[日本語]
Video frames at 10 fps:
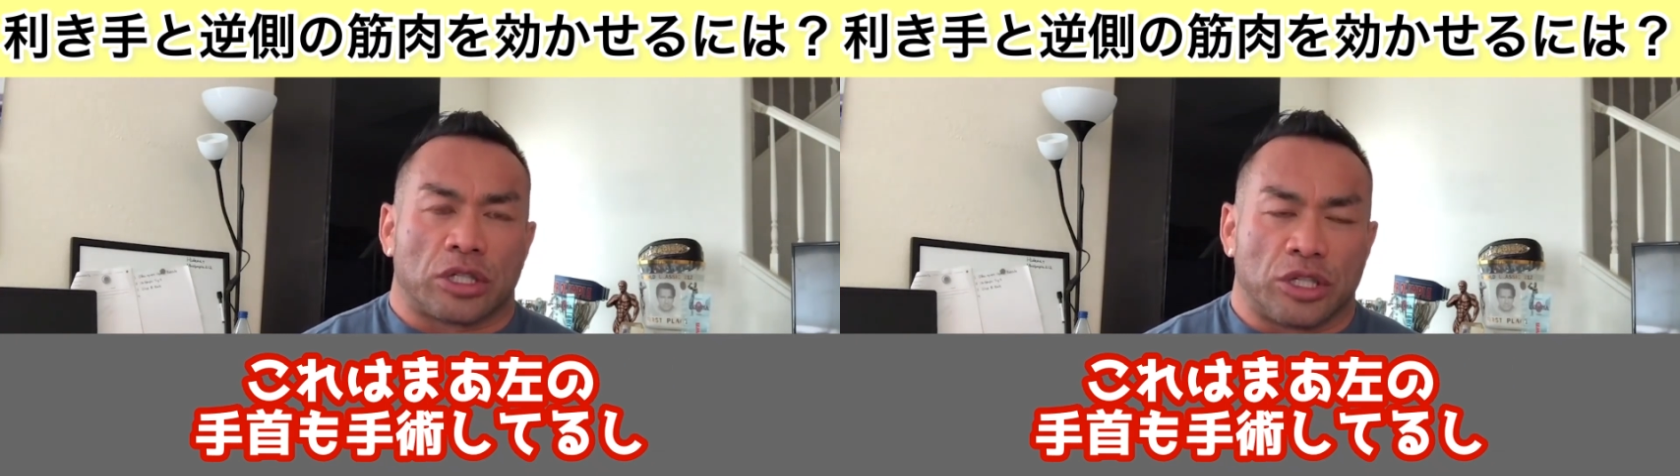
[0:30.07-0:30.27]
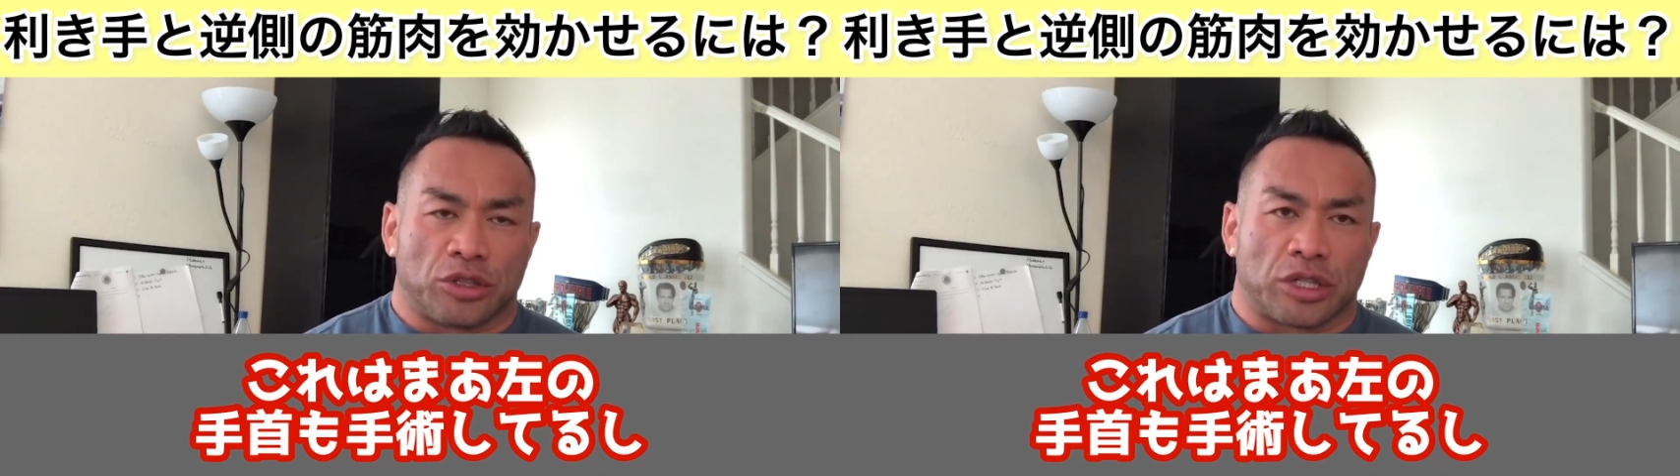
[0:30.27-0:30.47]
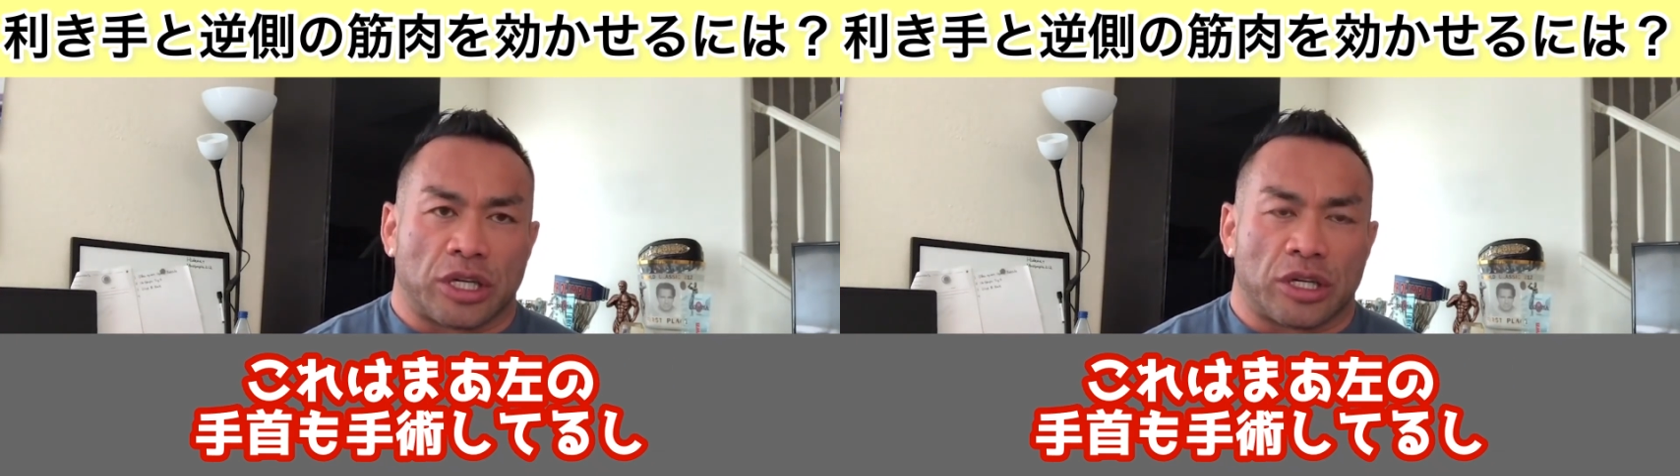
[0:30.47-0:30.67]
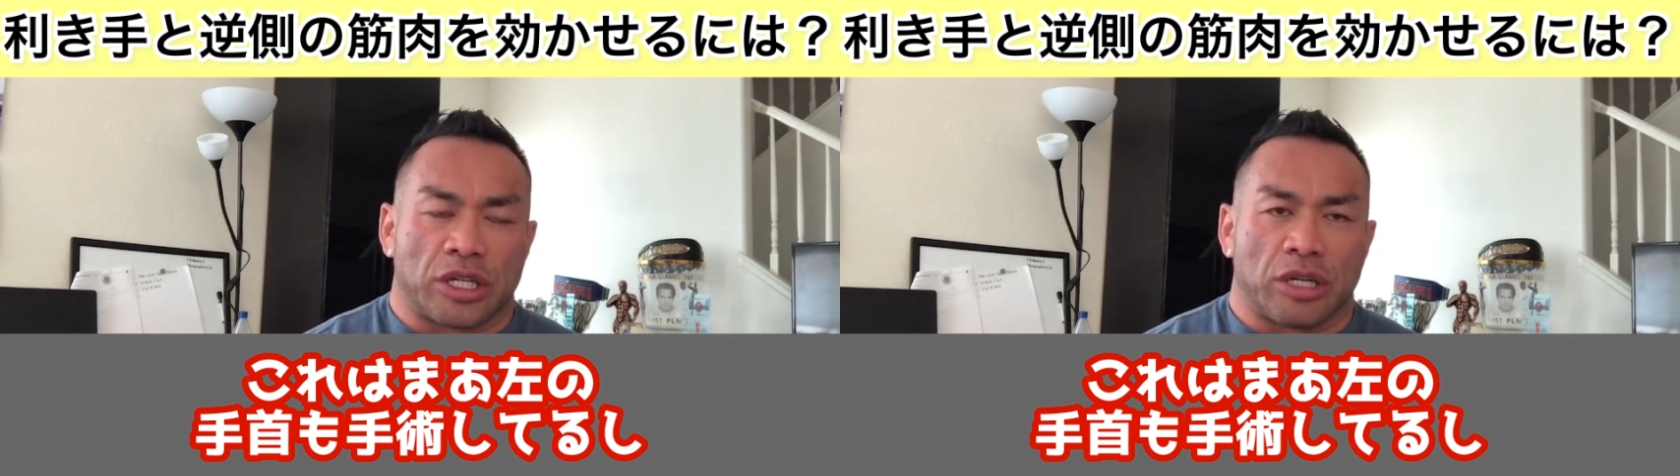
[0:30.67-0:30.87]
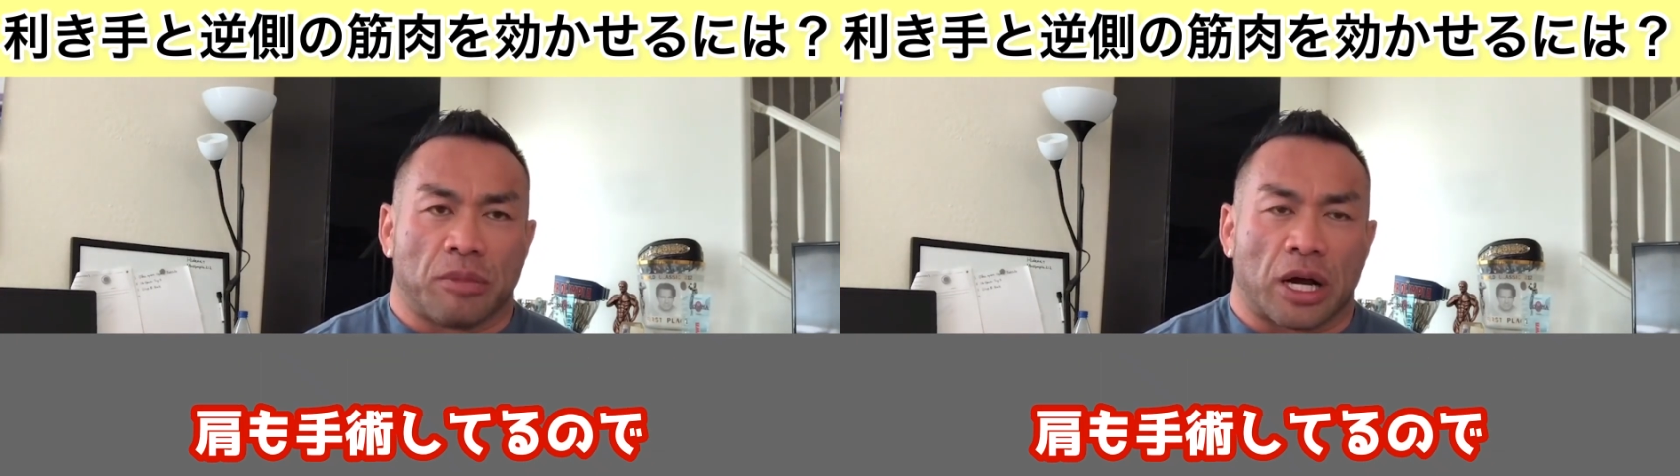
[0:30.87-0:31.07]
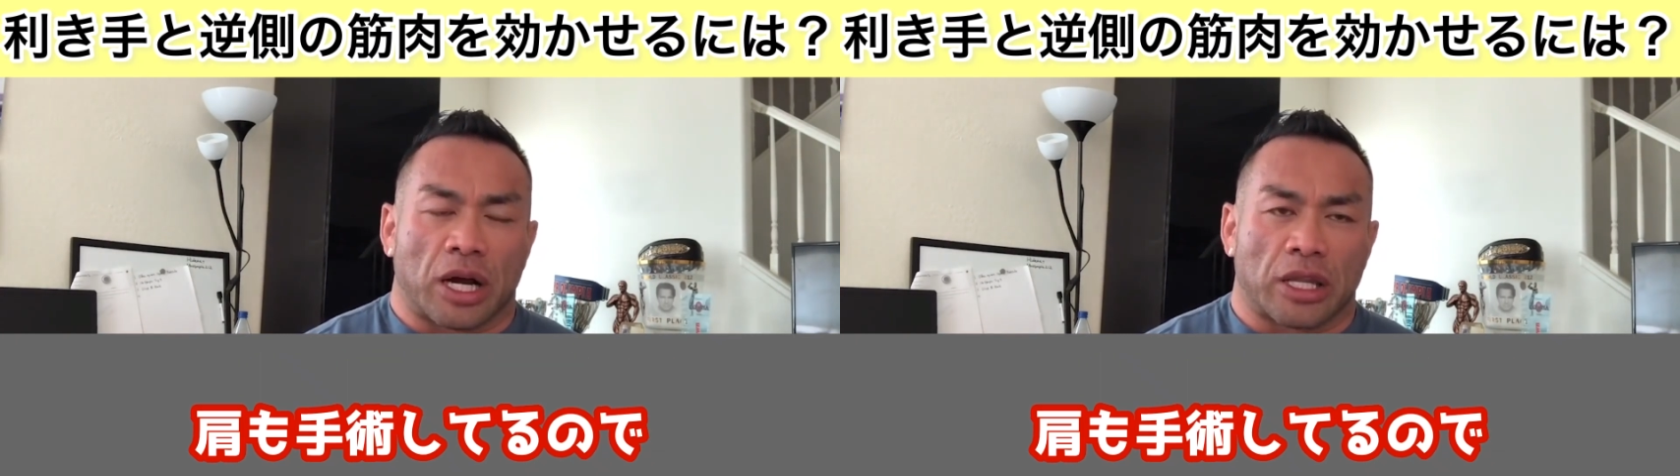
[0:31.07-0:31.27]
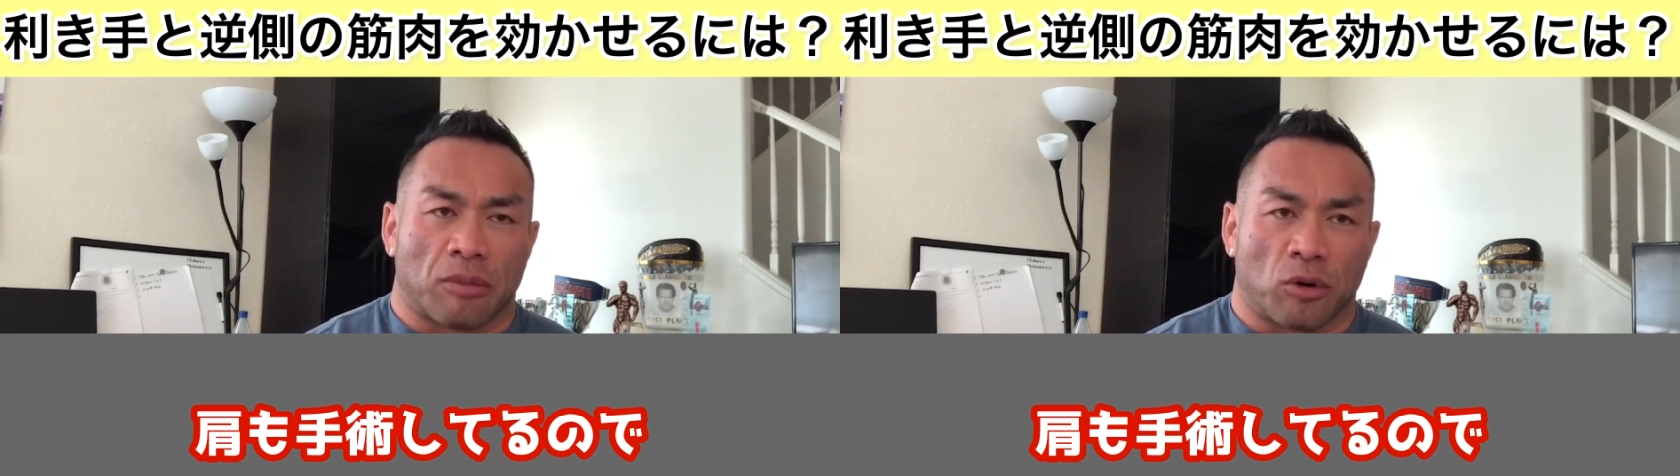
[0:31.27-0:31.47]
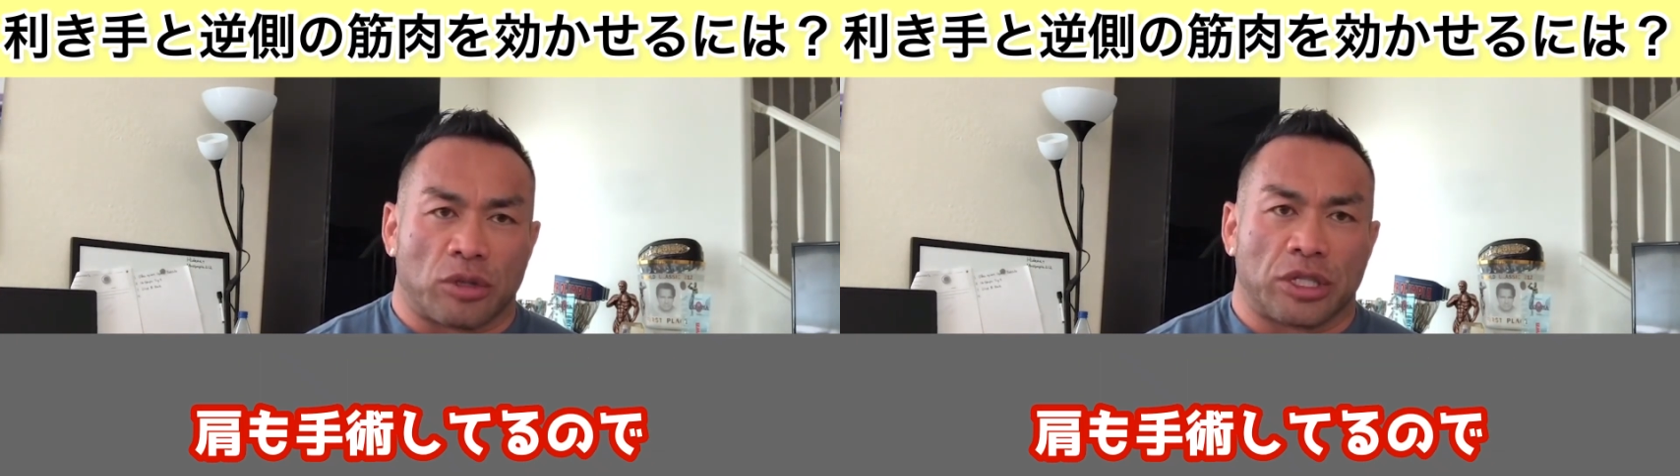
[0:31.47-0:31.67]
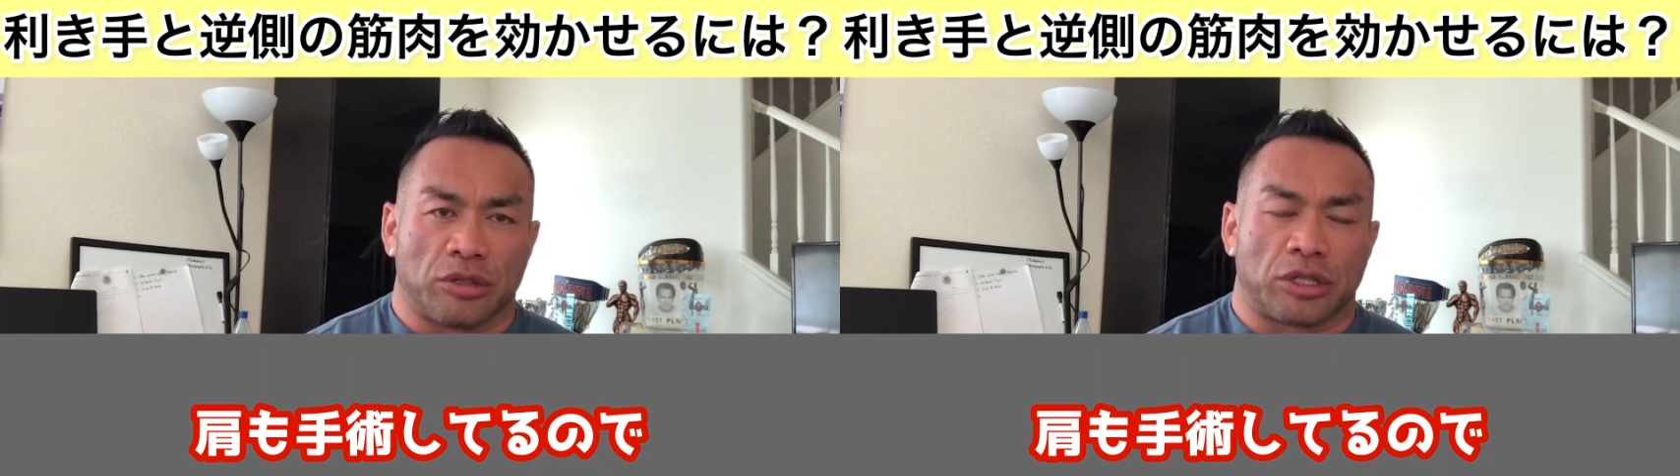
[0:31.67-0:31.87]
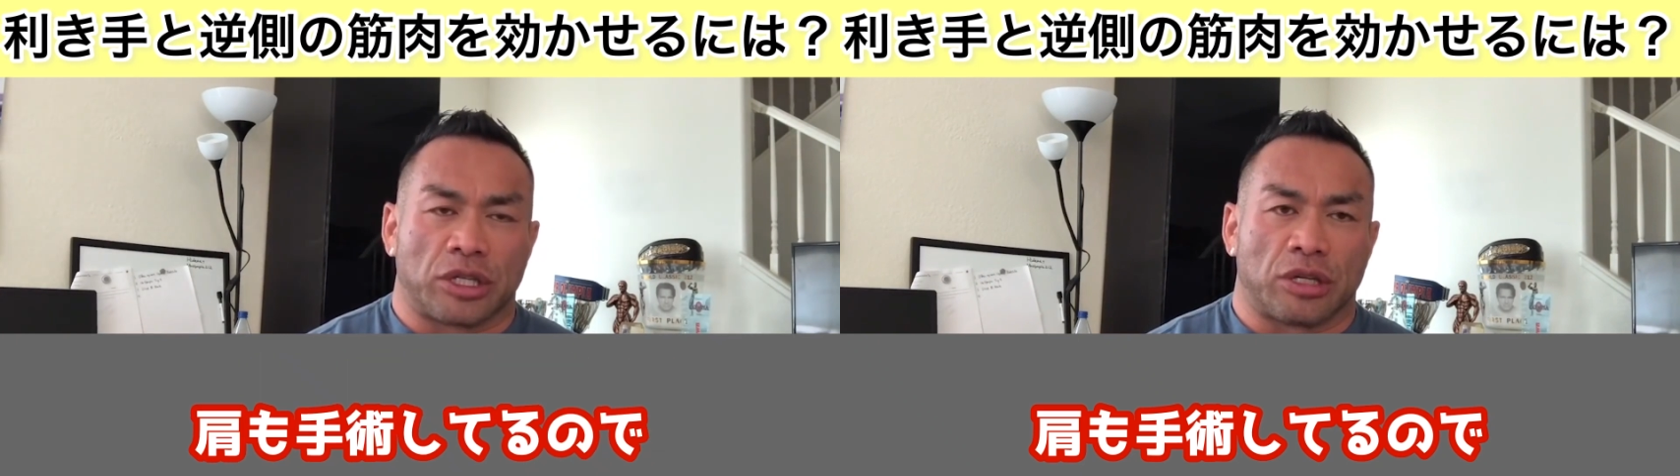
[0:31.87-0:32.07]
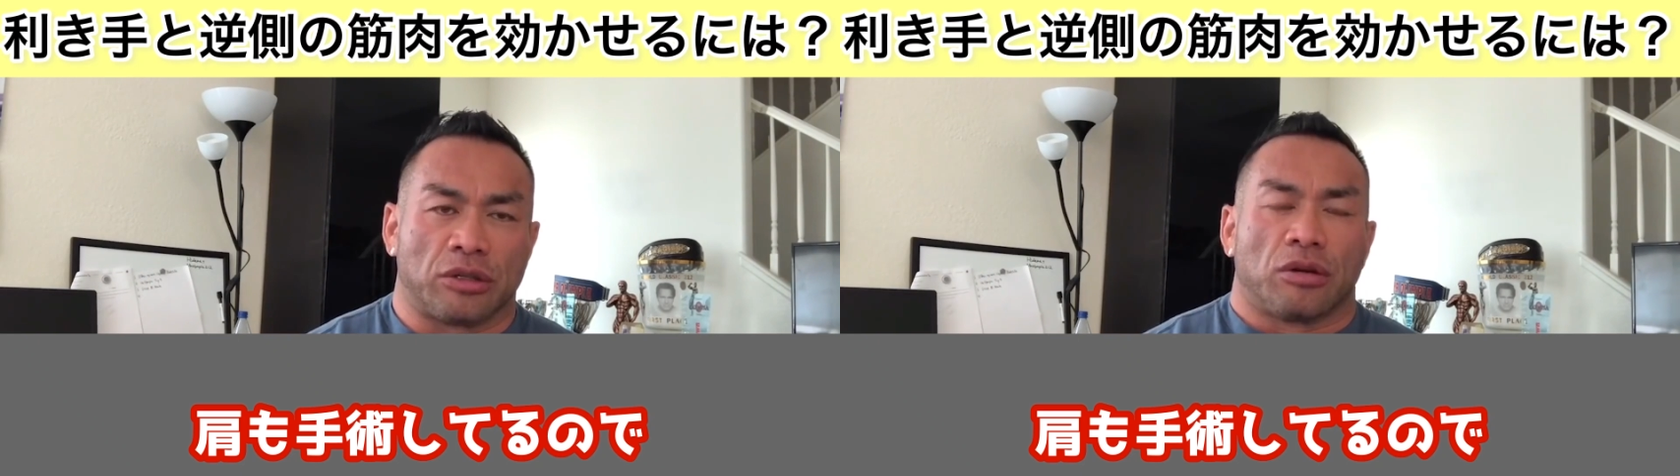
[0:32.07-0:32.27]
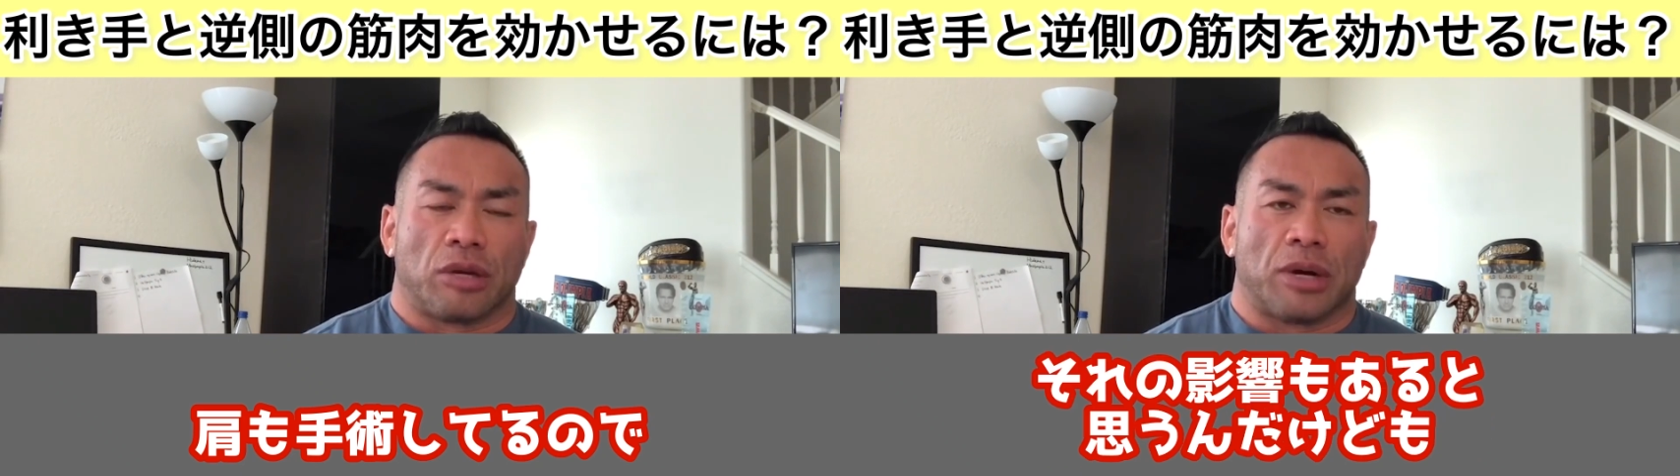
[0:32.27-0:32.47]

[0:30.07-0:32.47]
手術してるし、まあ肩も手術してるので、